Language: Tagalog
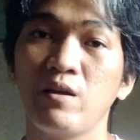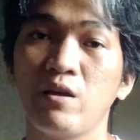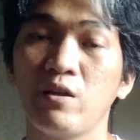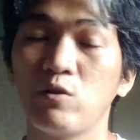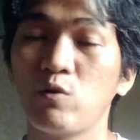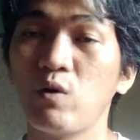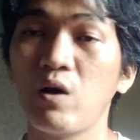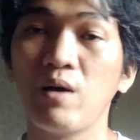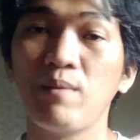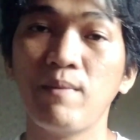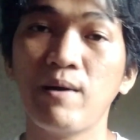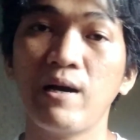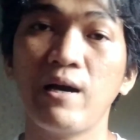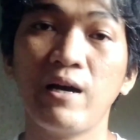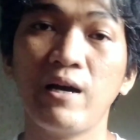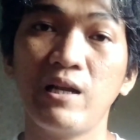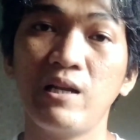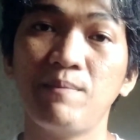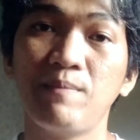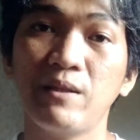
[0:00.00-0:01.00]
Ito nga
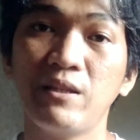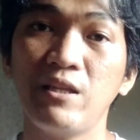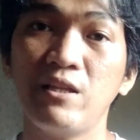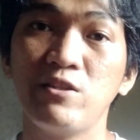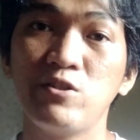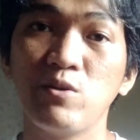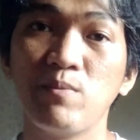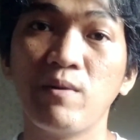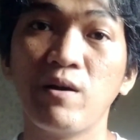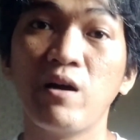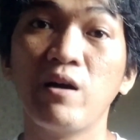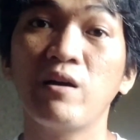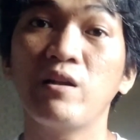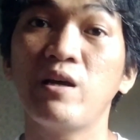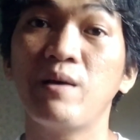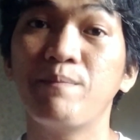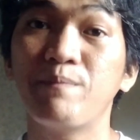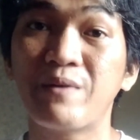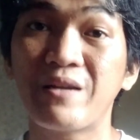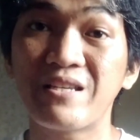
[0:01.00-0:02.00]
mga kalapatid, yung mga
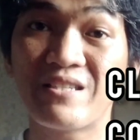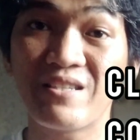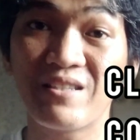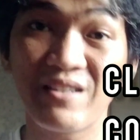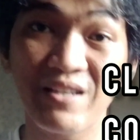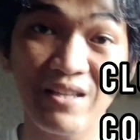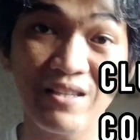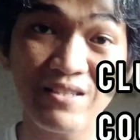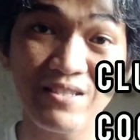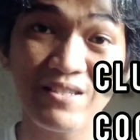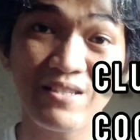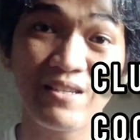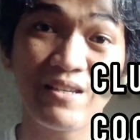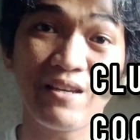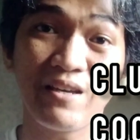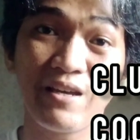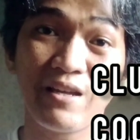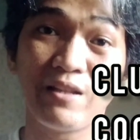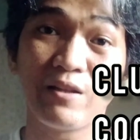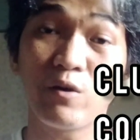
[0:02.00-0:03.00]
club presidents
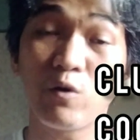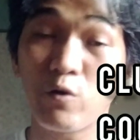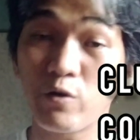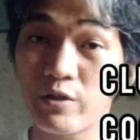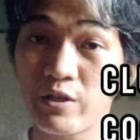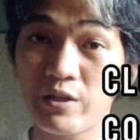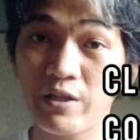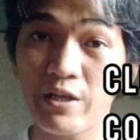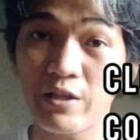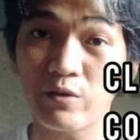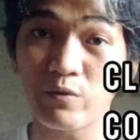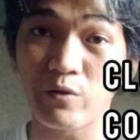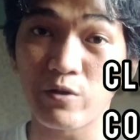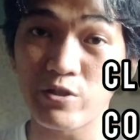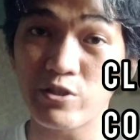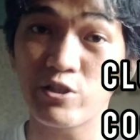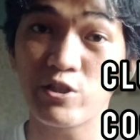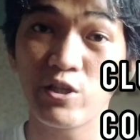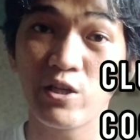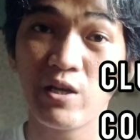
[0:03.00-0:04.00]
and
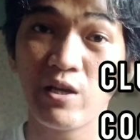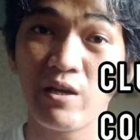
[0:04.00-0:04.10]
coordinators